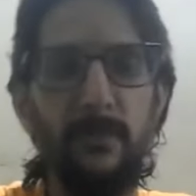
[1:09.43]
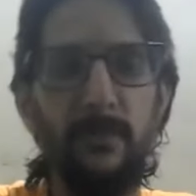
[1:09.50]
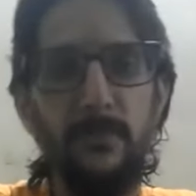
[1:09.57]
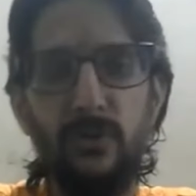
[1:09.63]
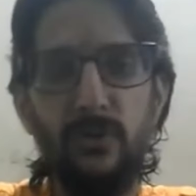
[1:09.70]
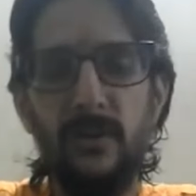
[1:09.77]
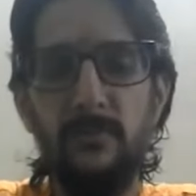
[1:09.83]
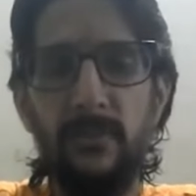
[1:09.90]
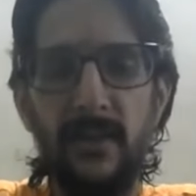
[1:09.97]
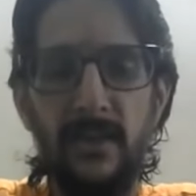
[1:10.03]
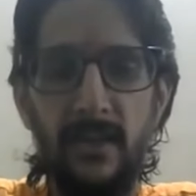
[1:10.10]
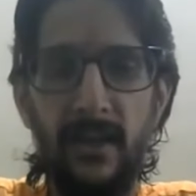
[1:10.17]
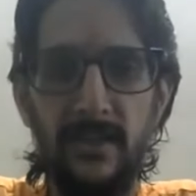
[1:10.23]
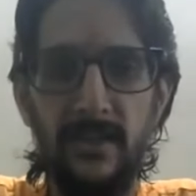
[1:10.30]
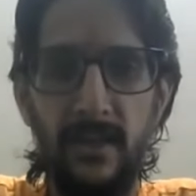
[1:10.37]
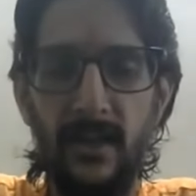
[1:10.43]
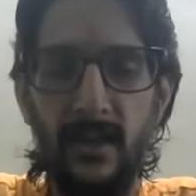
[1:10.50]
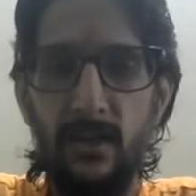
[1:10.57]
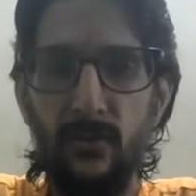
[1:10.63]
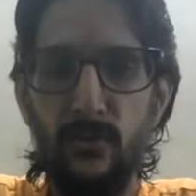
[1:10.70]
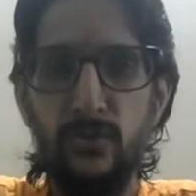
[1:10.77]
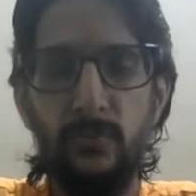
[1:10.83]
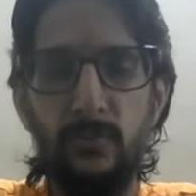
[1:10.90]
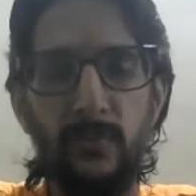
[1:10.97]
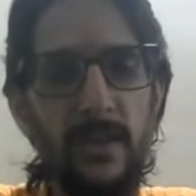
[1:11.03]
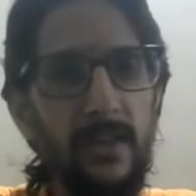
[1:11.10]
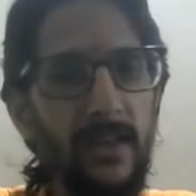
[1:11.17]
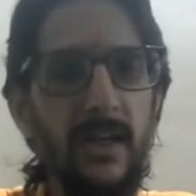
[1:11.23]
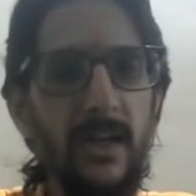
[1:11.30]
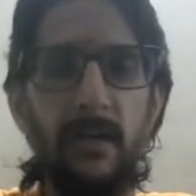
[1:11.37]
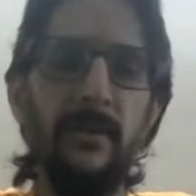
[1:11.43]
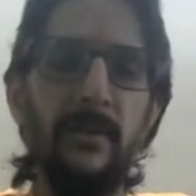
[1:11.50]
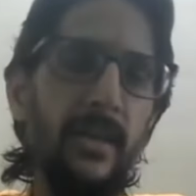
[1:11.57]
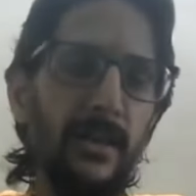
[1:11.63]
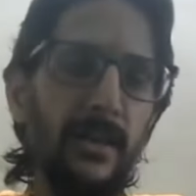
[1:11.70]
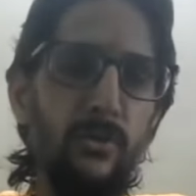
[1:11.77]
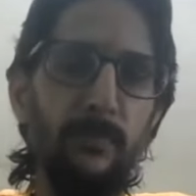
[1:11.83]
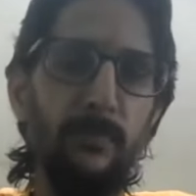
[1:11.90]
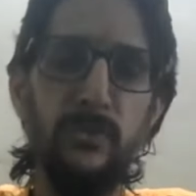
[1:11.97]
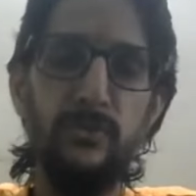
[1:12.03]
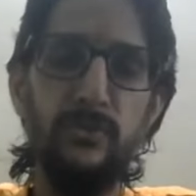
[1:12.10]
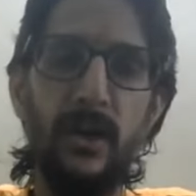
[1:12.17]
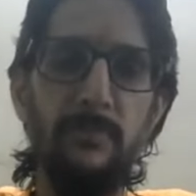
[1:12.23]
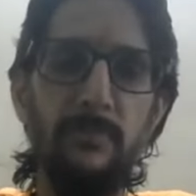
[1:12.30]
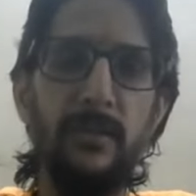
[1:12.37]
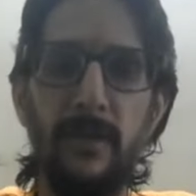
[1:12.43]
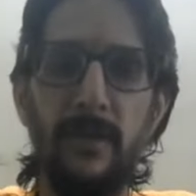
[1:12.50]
एपिसोड हमने किया था उसमें गंगा मैया के ऊपर जो आपने